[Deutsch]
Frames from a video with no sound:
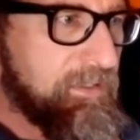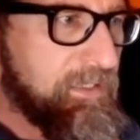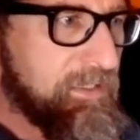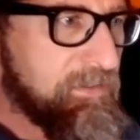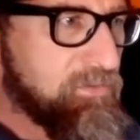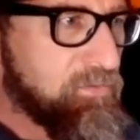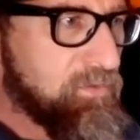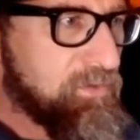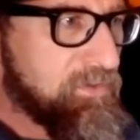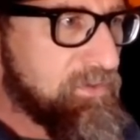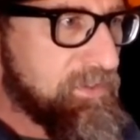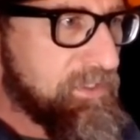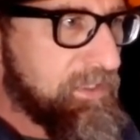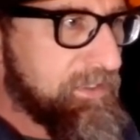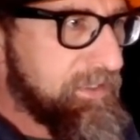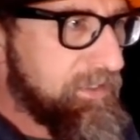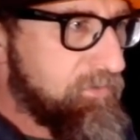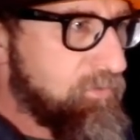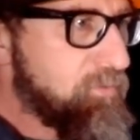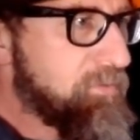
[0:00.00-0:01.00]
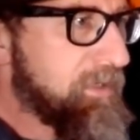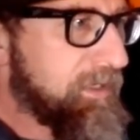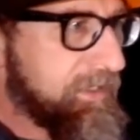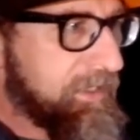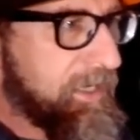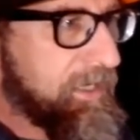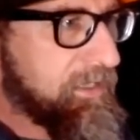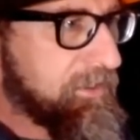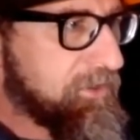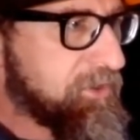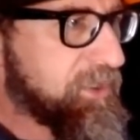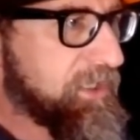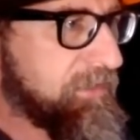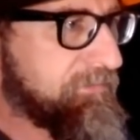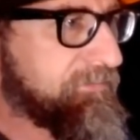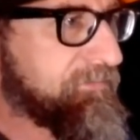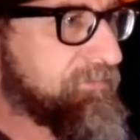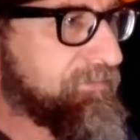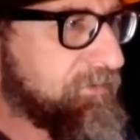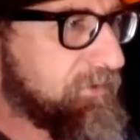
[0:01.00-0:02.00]
der sozusagen den Übergang
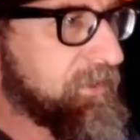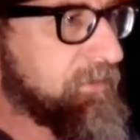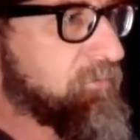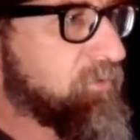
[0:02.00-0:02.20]
schafft von